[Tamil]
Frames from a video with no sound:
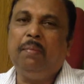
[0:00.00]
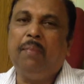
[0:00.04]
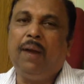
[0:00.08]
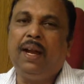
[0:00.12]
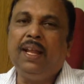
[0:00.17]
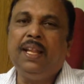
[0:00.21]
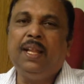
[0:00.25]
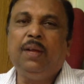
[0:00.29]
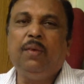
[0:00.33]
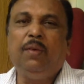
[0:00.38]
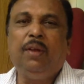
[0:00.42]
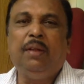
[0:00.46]

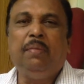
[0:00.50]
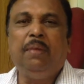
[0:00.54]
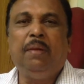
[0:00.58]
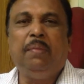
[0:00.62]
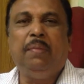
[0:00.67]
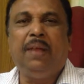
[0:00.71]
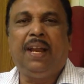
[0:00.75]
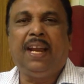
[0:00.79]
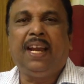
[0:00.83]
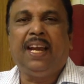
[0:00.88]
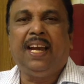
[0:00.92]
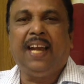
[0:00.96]
மனித உரிமை
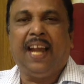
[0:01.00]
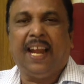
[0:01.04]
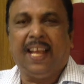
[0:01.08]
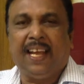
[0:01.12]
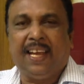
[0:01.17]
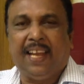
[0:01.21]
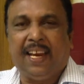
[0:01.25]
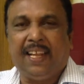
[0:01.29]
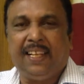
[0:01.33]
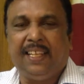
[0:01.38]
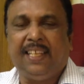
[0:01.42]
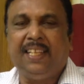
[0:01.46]
மீறல்கள்
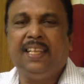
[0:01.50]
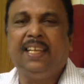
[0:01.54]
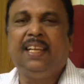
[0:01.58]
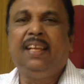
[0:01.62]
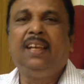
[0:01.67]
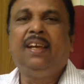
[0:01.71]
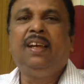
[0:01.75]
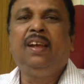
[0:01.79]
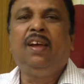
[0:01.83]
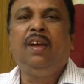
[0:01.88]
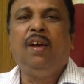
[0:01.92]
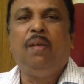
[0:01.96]
நடக்கிறது
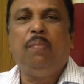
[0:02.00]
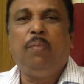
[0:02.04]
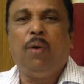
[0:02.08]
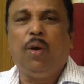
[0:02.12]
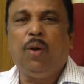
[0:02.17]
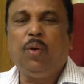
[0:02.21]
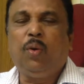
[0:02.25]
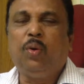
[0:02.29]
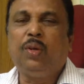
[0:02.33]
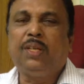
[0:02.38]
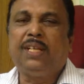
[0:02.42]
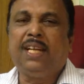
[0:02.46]

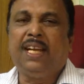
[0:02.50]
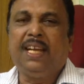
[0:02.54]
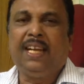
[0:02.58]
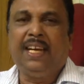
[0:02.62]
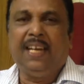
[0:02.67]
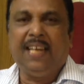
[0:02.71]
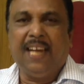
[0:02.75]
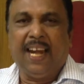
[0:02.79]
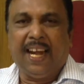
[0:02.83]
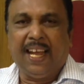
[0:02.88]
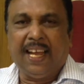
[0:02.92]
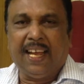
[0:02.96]

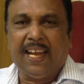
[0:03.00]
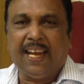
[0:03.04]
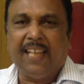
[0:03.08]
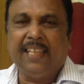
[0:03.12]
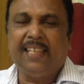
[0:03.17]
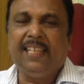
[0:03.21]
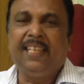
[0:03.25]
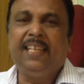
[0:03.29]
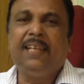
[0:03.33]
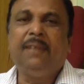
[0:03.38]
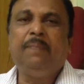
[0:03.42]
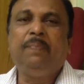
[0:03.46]
போர்க்குற்றங்கள்
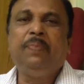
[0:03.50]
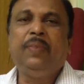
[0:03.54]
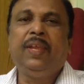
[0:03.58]
நடக்கிறது